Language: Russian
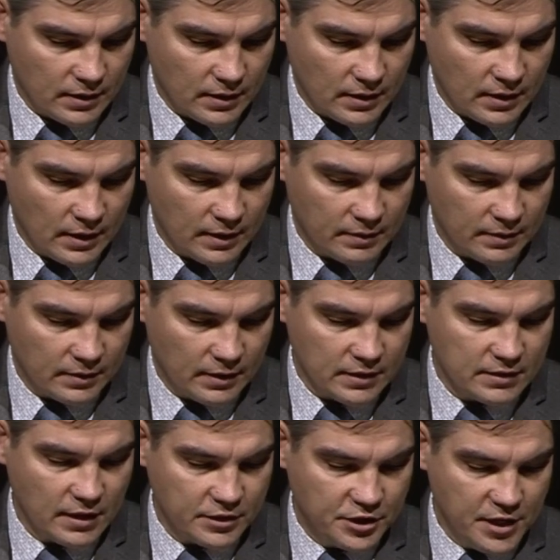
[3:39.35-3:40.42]
а,
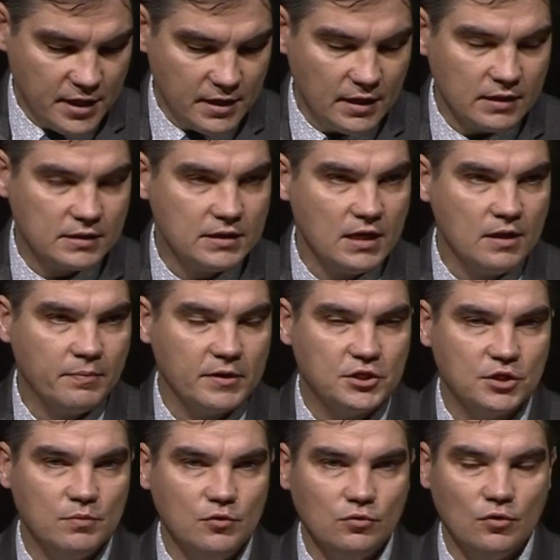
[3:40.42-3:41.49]
назначение и цель,
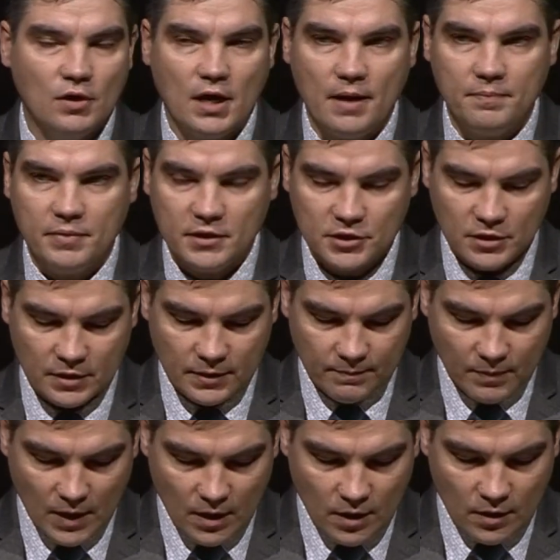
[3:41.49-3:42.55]
почему Лука пишет
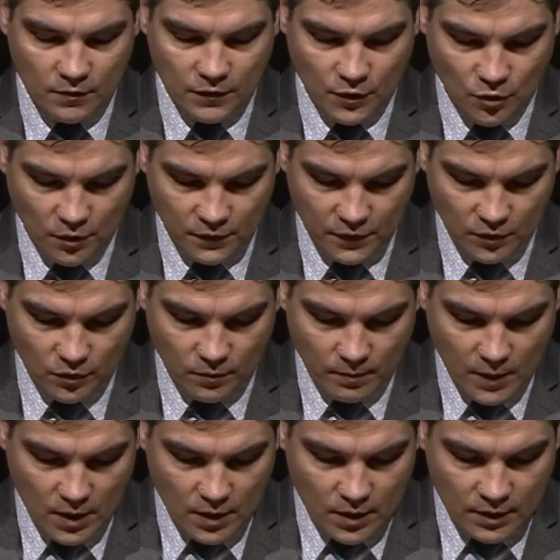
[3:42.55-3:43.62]
Феофилу.
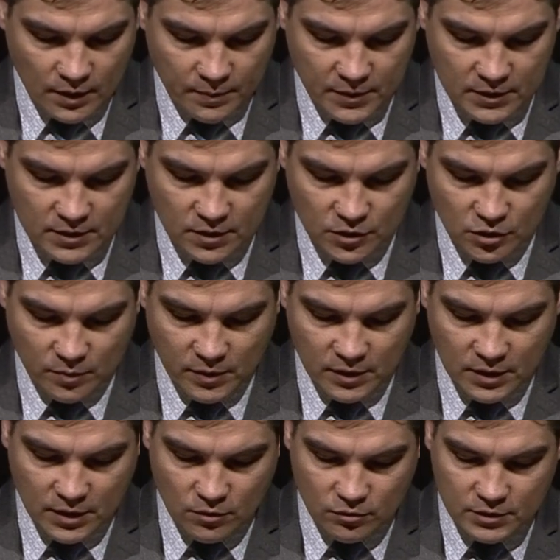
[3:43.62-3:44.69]
Написано, чтобы
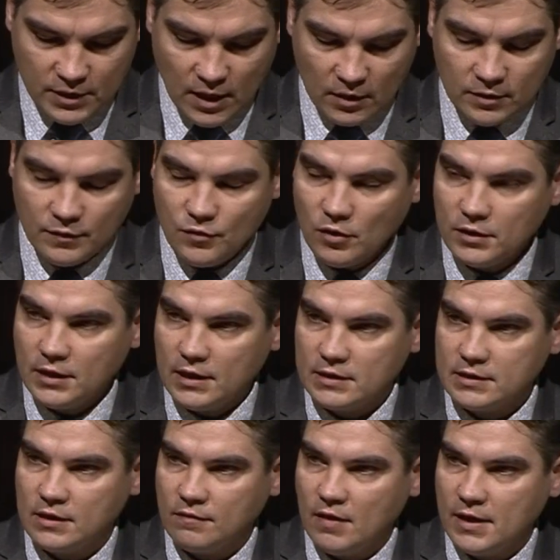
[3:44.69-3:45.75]
ты узнал твердое
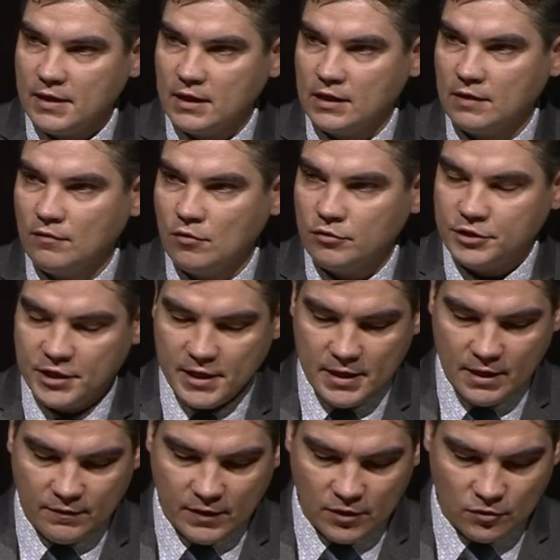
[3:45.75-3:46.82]
основание того
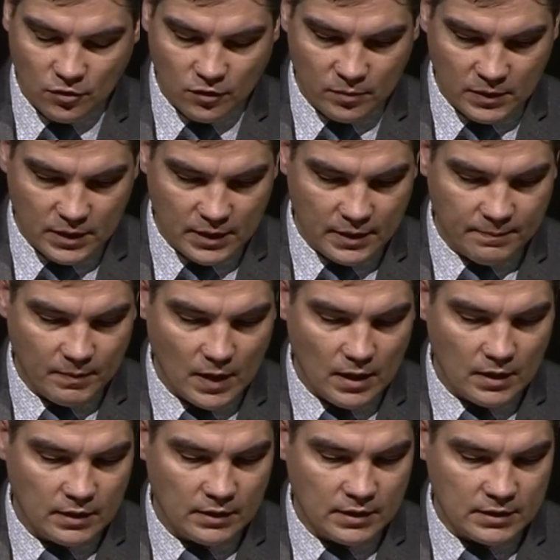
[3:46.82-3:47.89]
учения, в котором ты
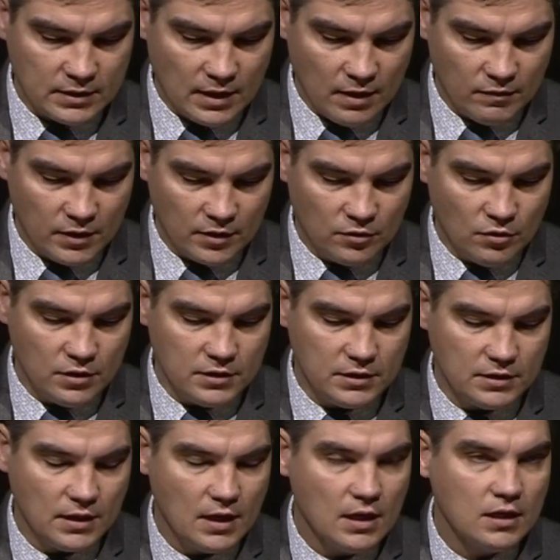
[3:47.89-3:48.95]
наставлен. То
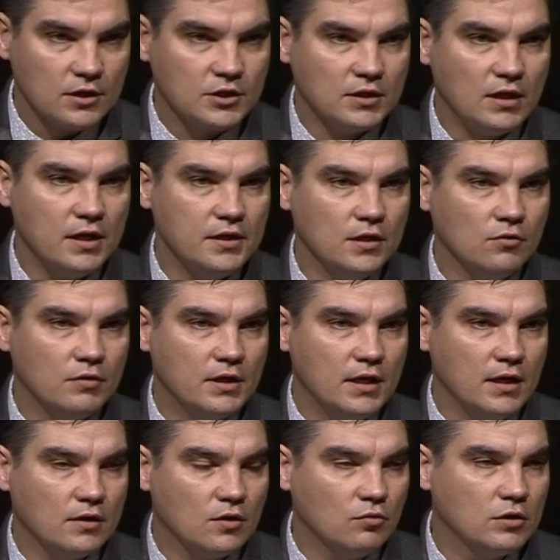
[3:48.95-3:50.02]
есть желание Луки –
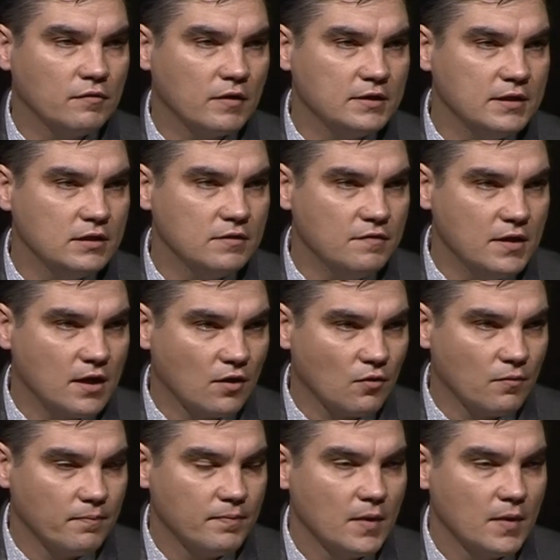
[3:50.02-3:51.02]
это утвердить веру